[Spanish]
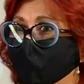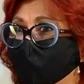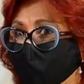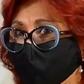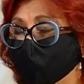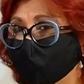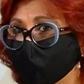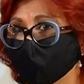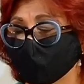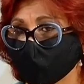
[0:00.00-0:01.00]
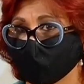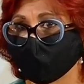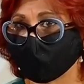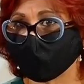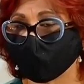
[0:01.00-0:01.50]
Finalmente, quiero hacer
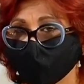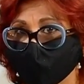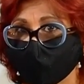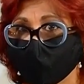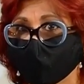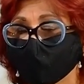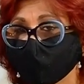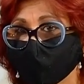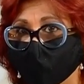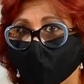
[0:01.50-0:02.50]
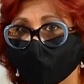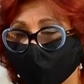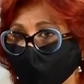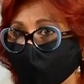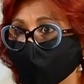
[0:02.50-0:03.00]
un reconocimiento a
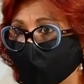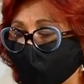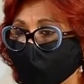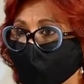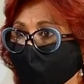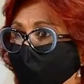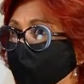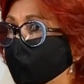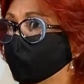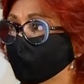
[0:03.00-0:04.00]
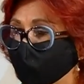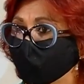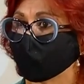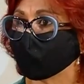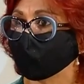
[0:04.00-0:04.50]
todos los trabajadores de los
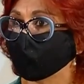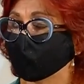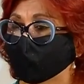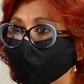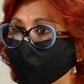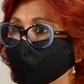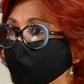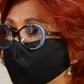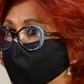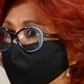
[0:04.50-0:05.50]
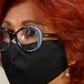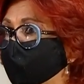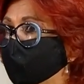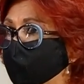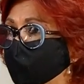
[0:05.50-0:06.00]
medios de comunicación que como
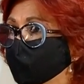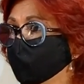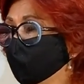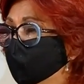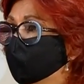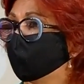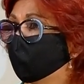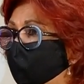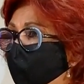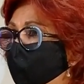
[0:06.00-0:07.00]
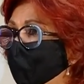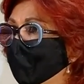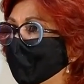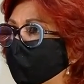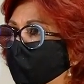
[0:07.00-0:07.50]
ustedes no hemos parado
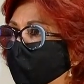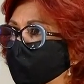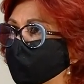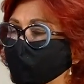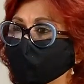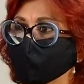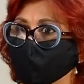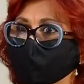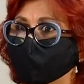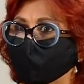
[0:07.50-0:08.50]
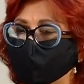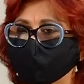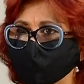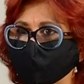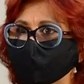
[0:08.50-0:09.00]
porque somos un trabajo
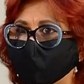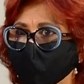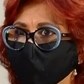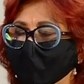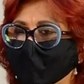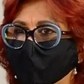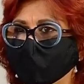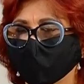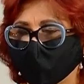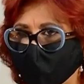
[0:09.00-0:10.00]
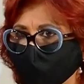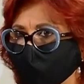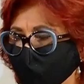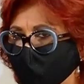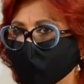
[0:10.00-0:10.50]
esencial y porque la
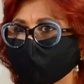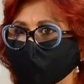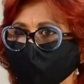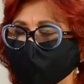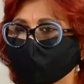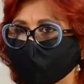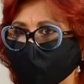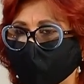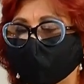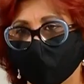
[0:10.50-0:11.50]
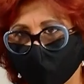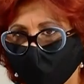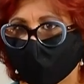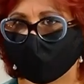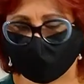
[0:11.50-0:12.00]
sociedad necesita estar
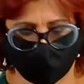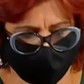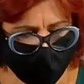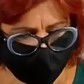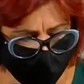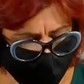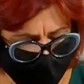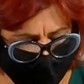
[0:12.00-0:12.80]
bien informada.